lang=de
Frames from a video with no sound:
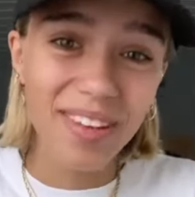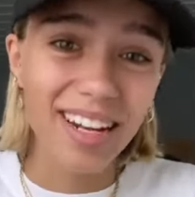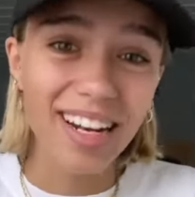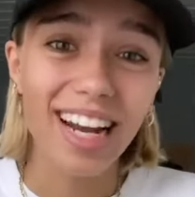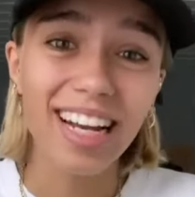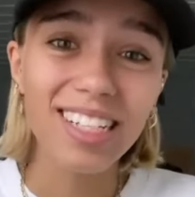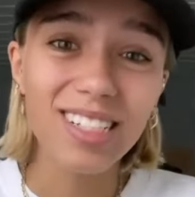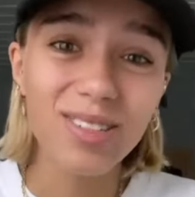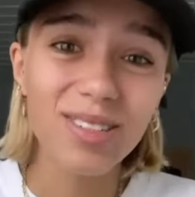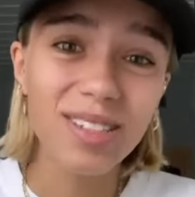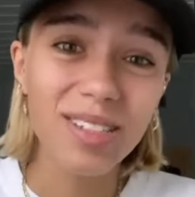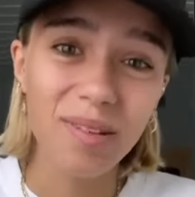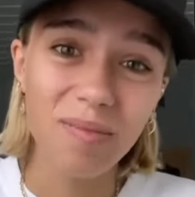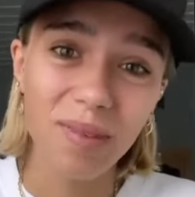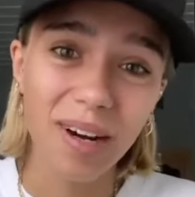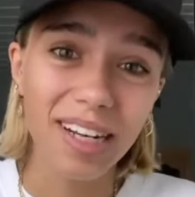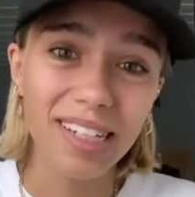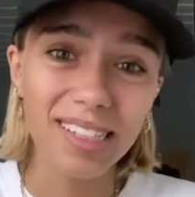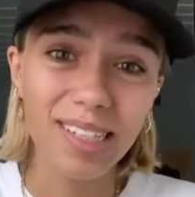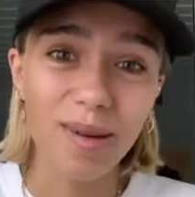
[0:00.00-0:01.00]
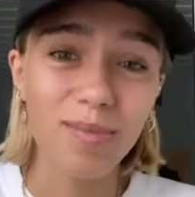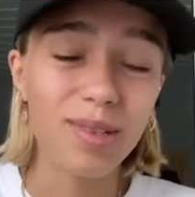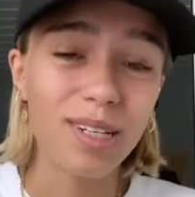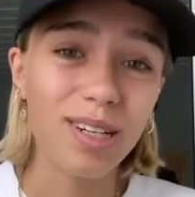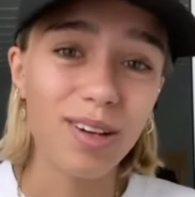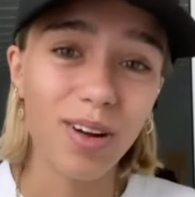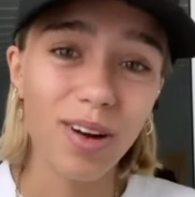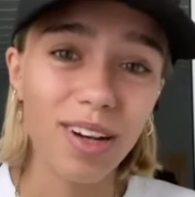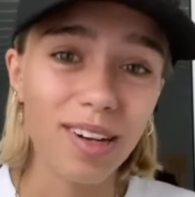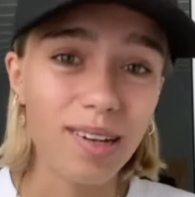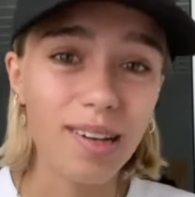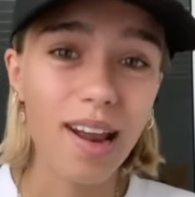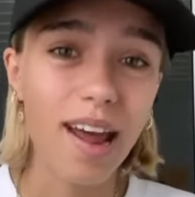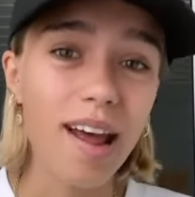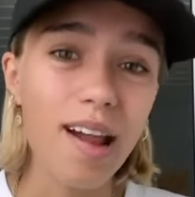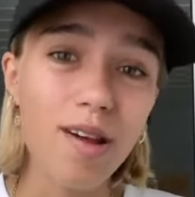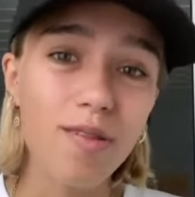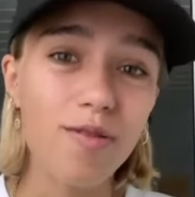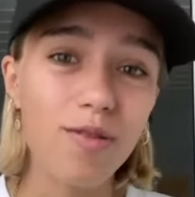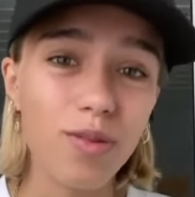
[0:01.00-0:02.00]
lasst uns gemeinsam den Leuten
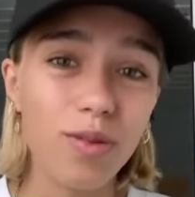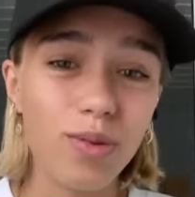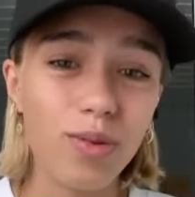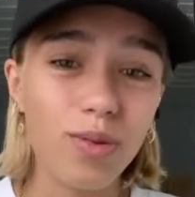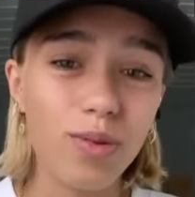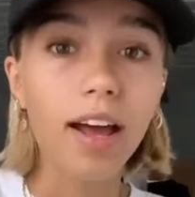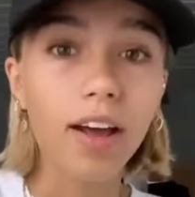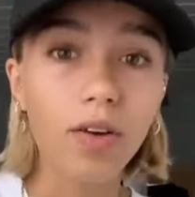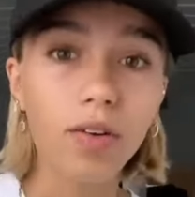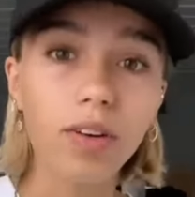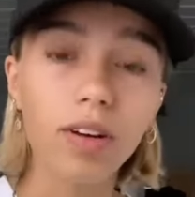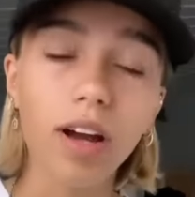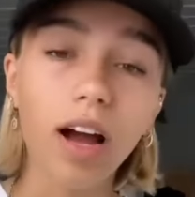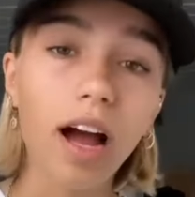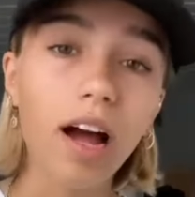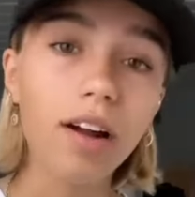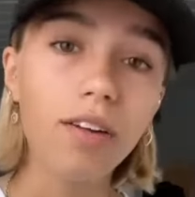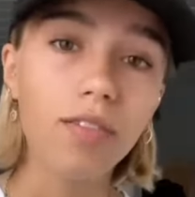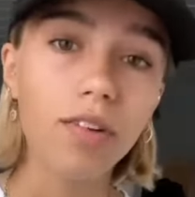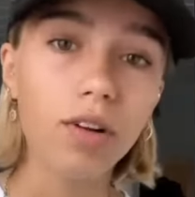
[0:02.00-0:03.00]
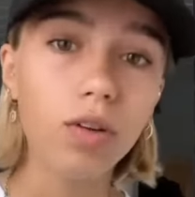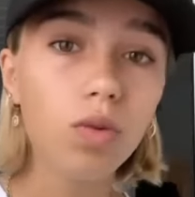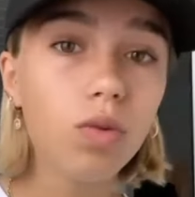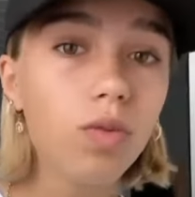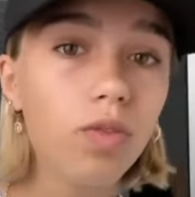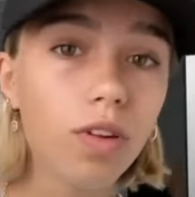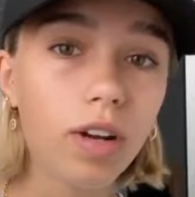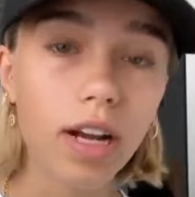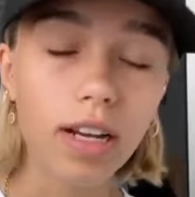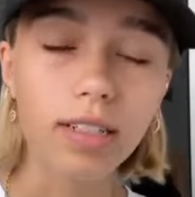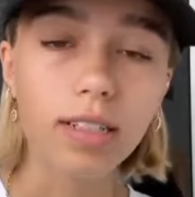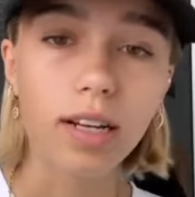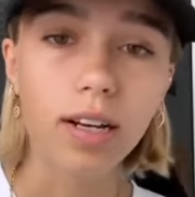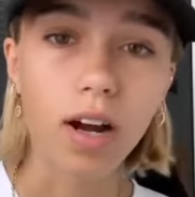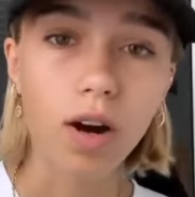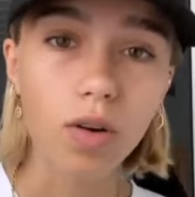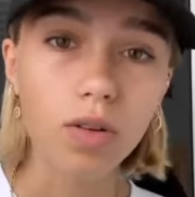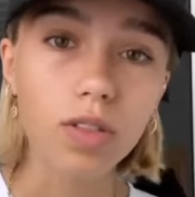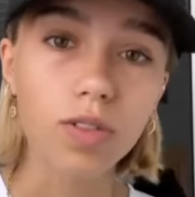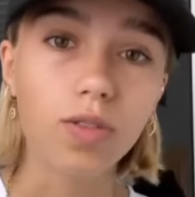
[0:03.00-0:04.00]
helfen gerade wenn du vielleicht dein
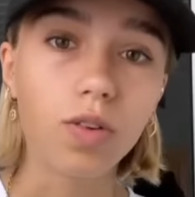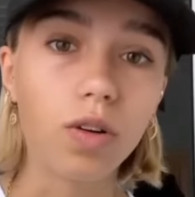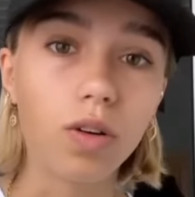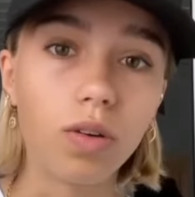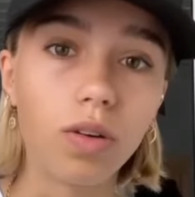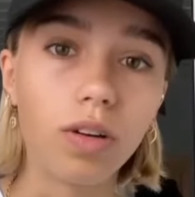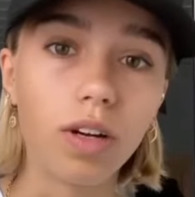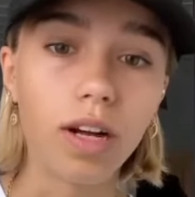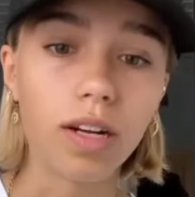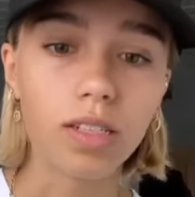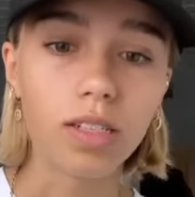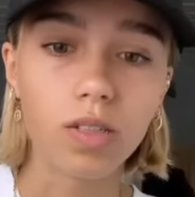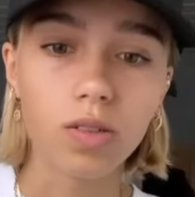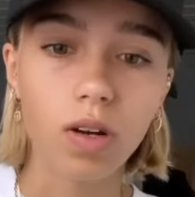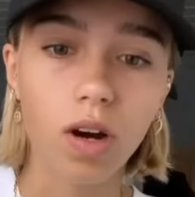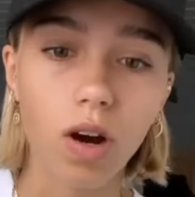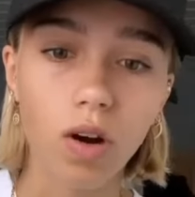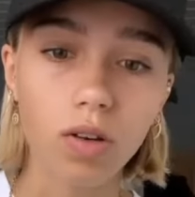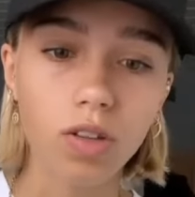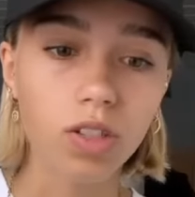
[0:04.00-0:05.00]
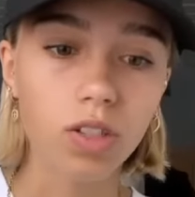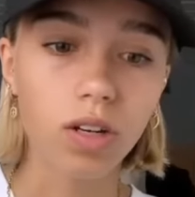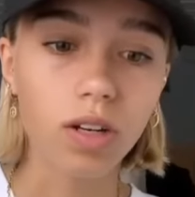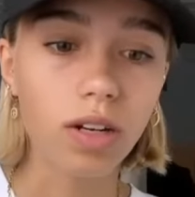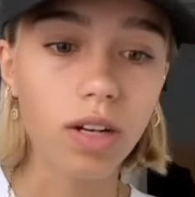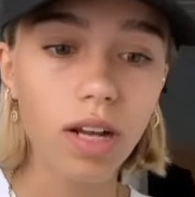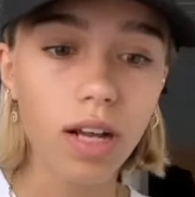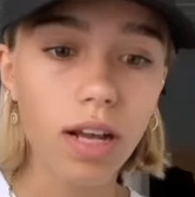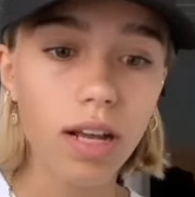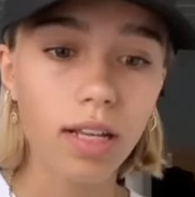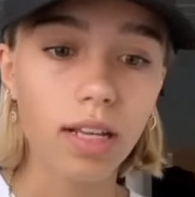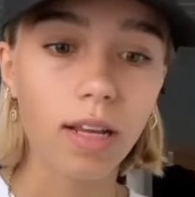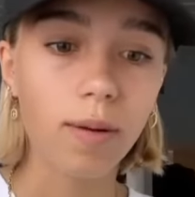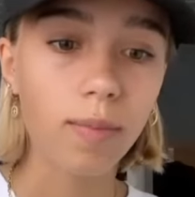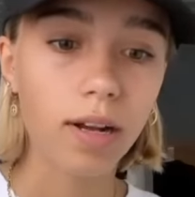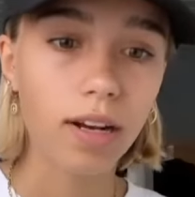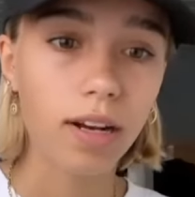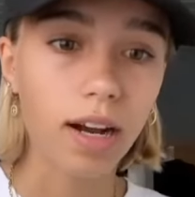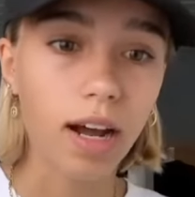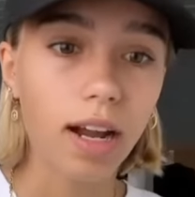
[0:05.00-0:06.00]
Haus verloren hast oder auch schon
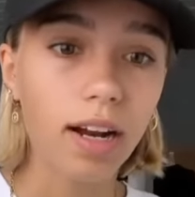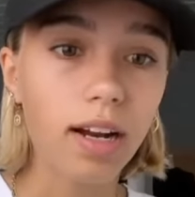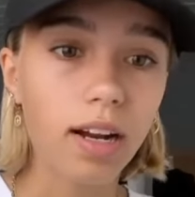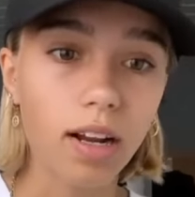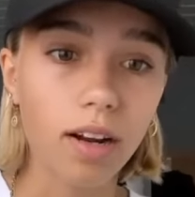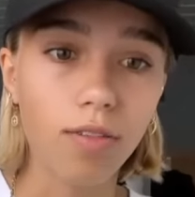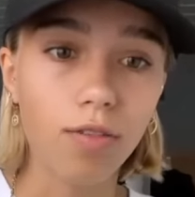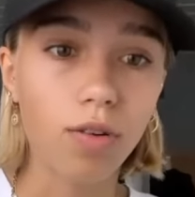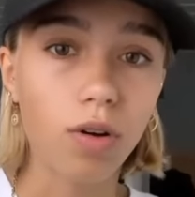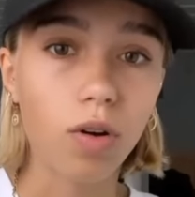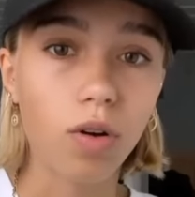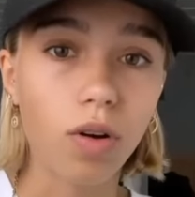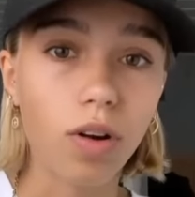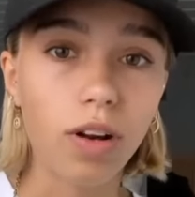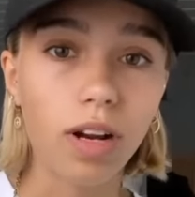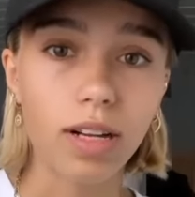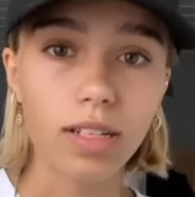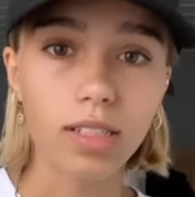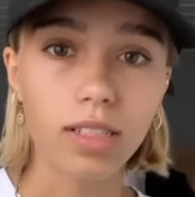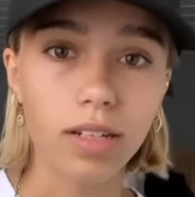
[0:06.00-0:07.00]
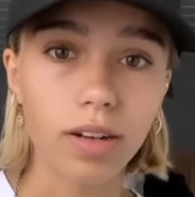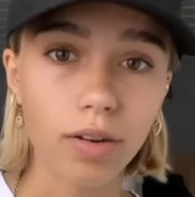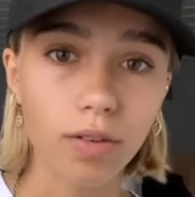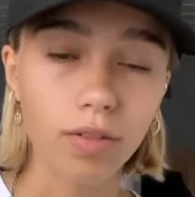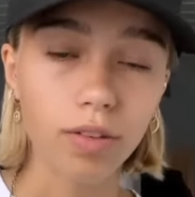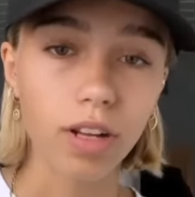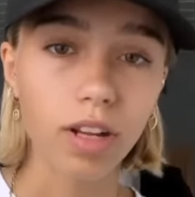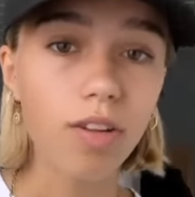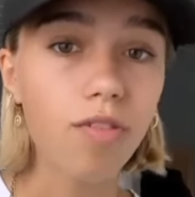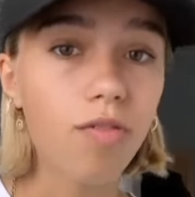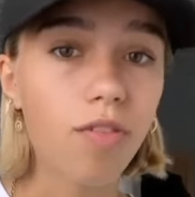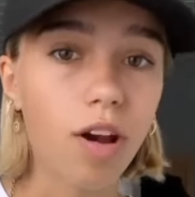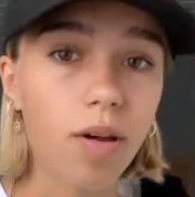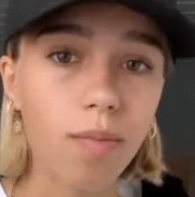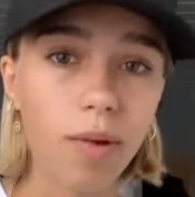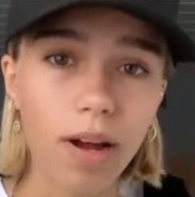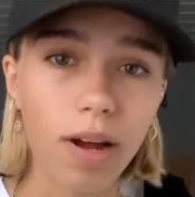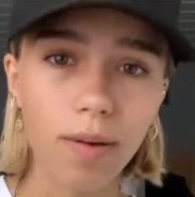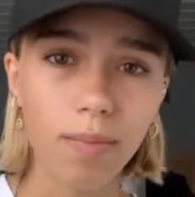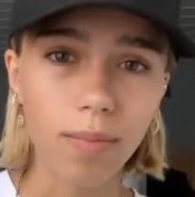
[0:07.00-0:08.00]
jemanden anderen verloren hast, dann auf jeden Fall
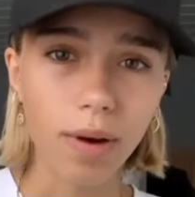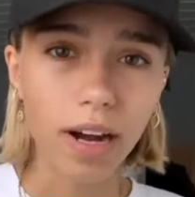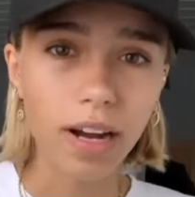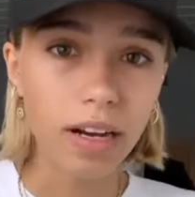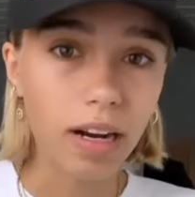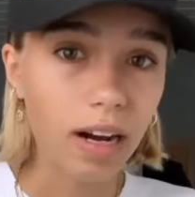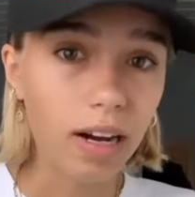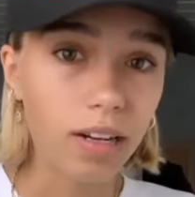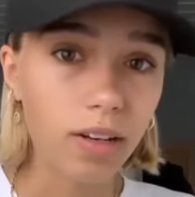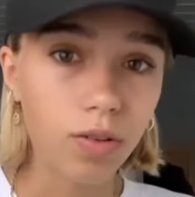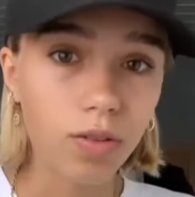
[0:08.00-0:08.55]
mein Beileid.